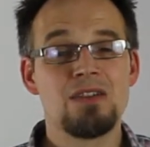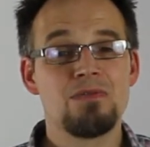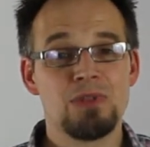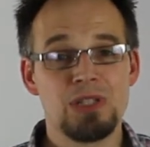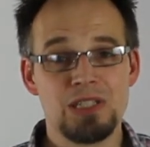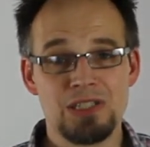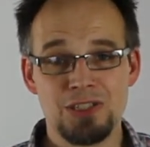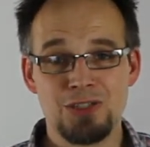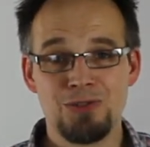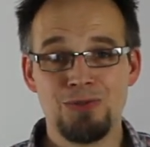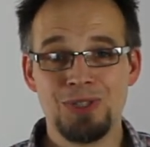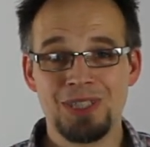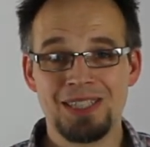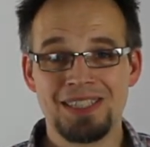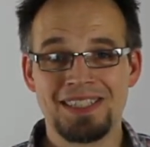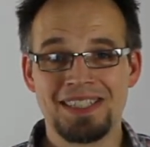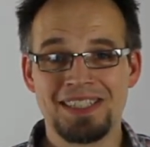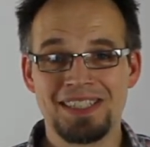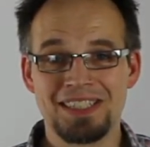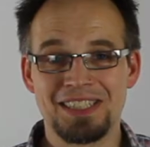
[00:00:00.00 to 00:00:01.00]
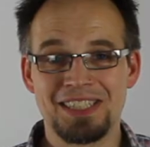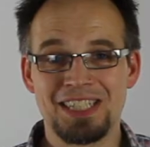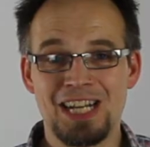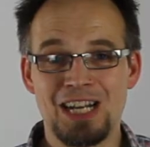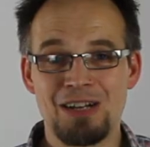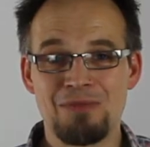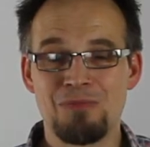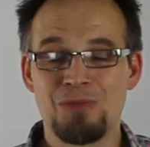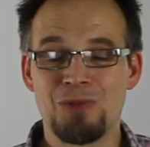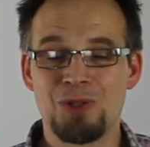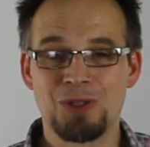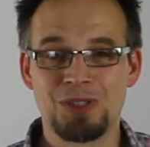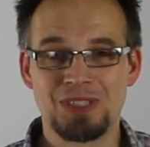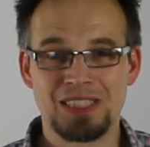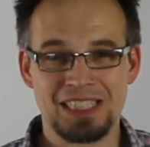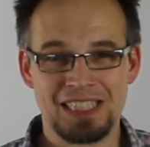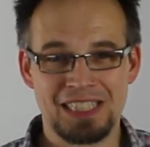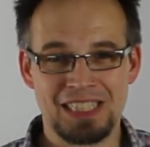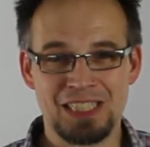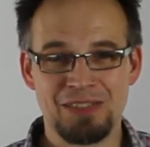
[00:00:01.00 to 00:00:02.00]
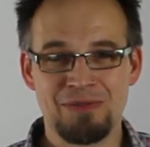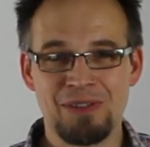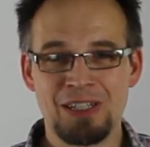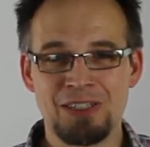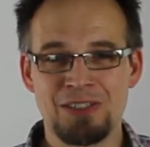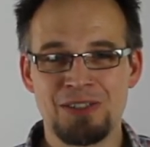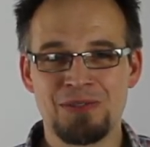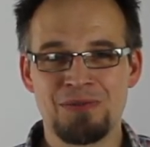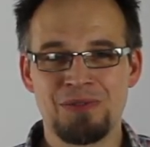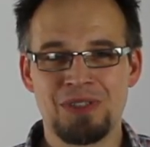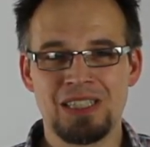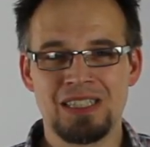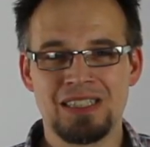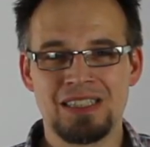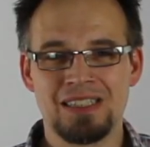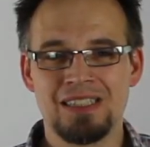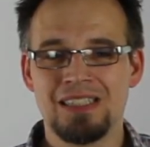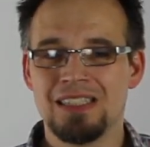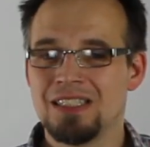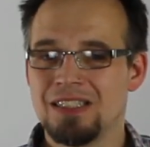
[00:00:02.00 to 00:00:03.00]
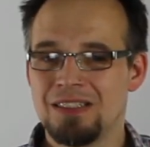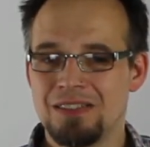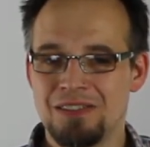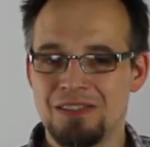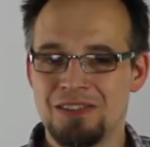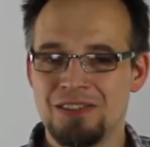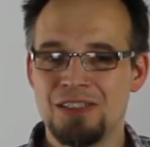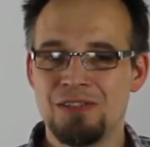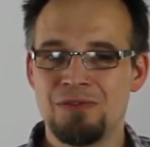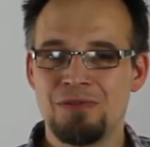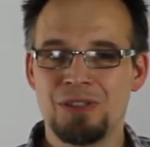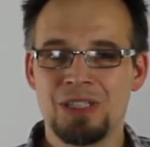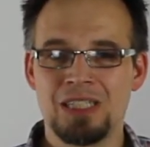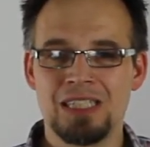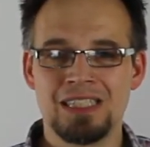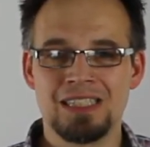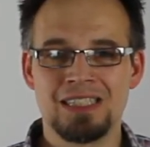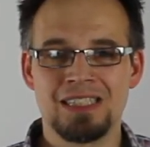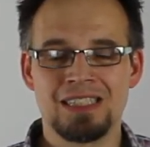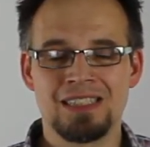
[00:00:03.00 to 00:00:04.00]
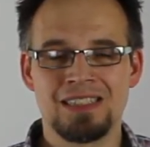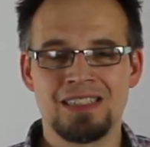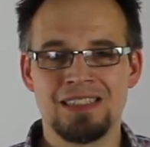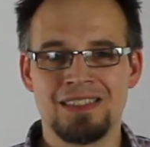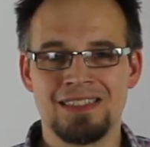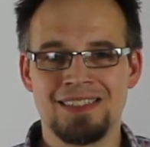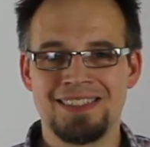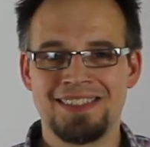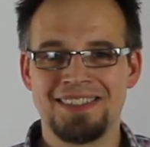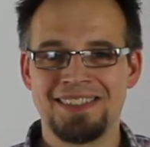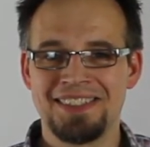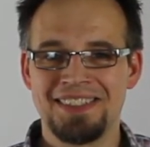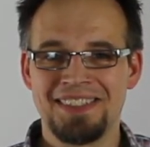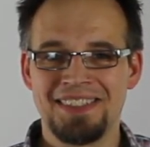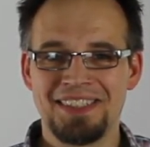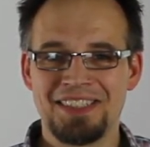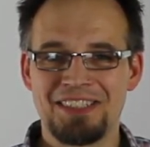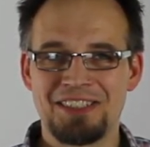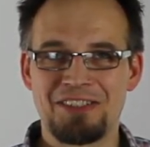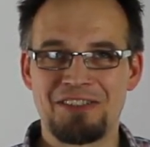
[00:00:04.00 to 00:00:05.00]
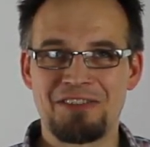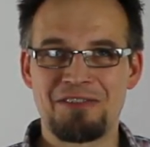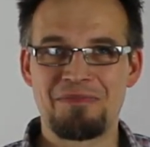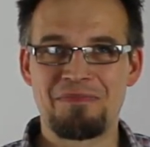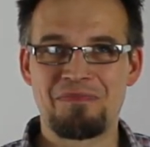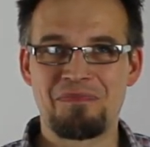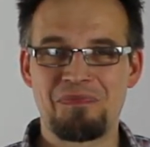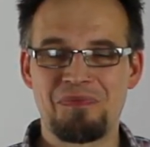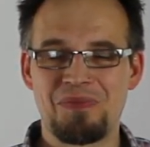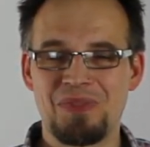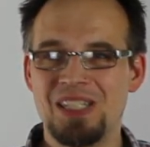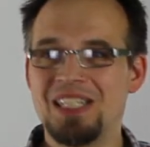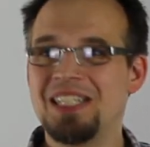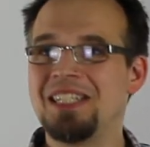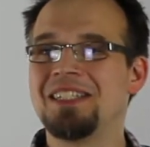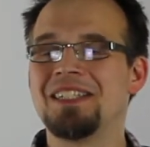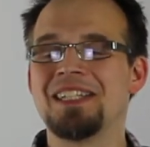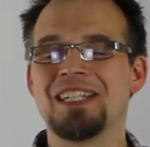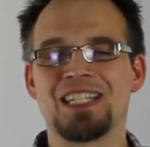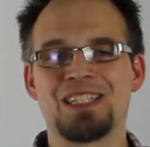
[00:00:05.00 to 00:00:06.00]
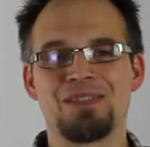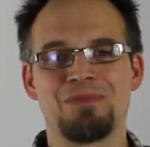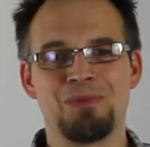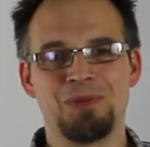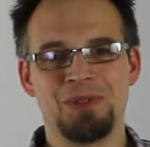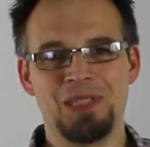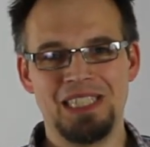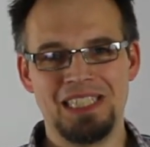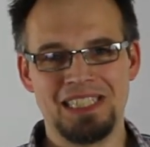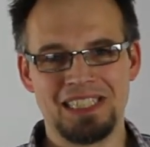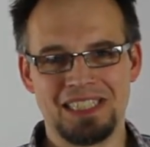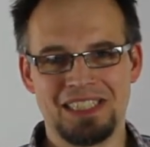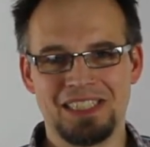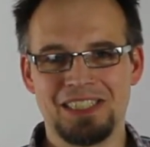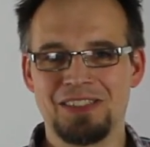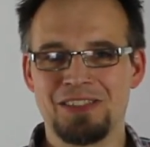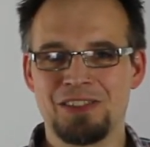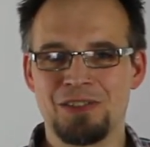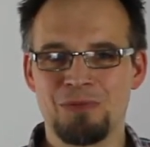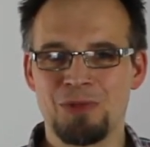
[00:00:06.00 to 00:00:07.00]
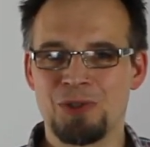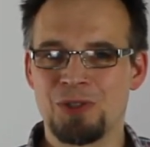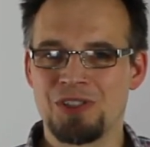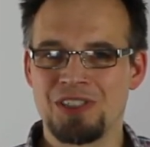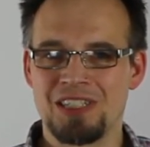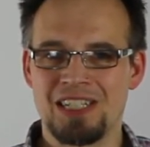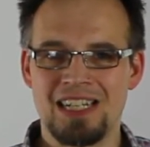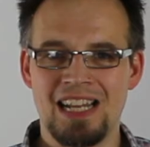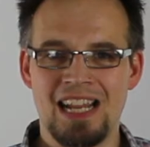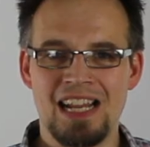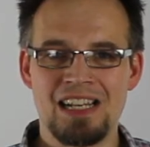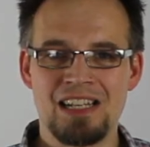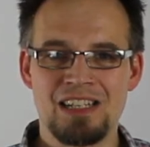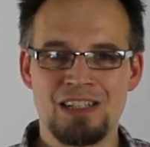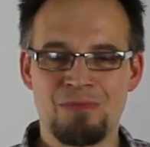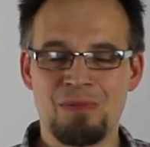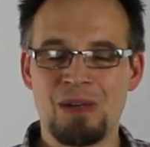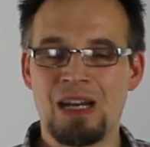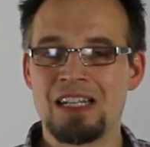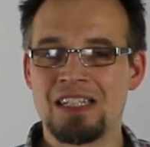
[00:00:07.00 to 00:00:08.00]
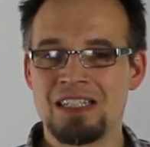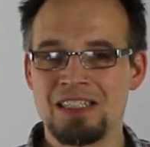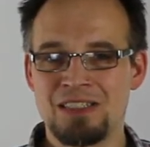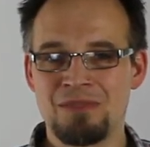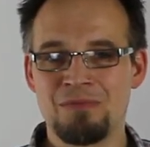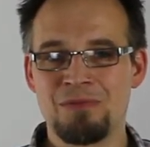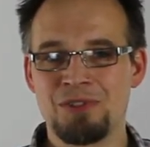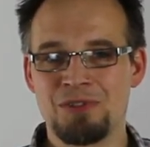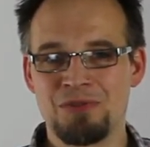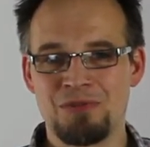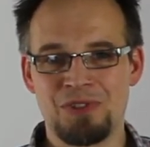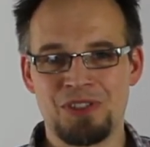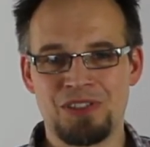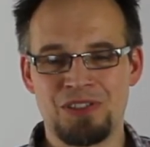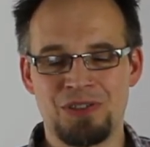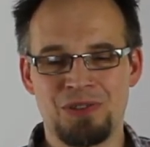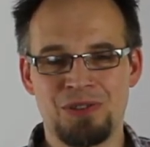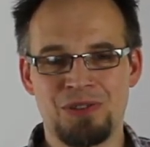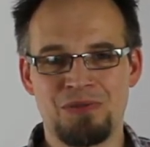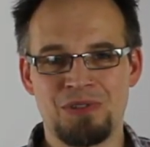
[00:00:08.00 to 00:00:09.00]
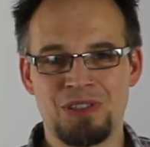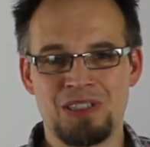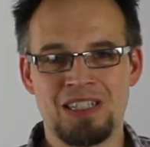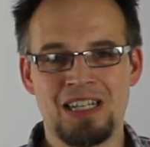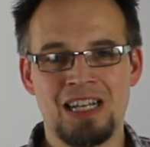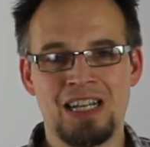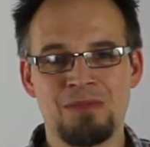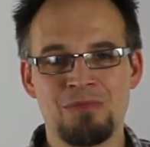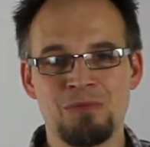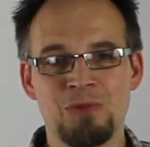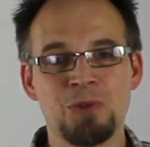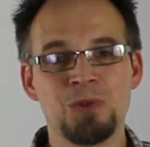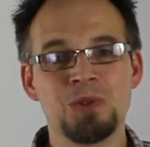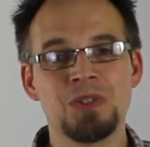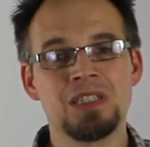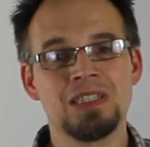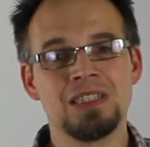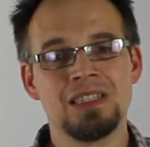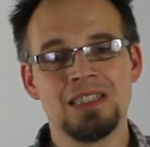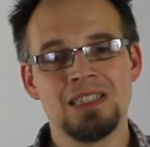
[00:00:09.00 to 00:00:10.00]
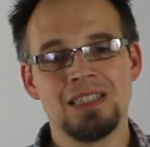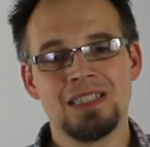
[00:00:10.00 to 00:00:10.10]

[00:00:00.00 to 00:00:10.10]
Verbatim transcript: Wenn Sie Schwierigkeiten haben, morgens richtig wach zu werden, ist es hilfreich, dass Sie sich ähm, Licht exponieren. Ne? Also möglichst ein helles Badezimmer, sofern Sie so etwas haben. Oder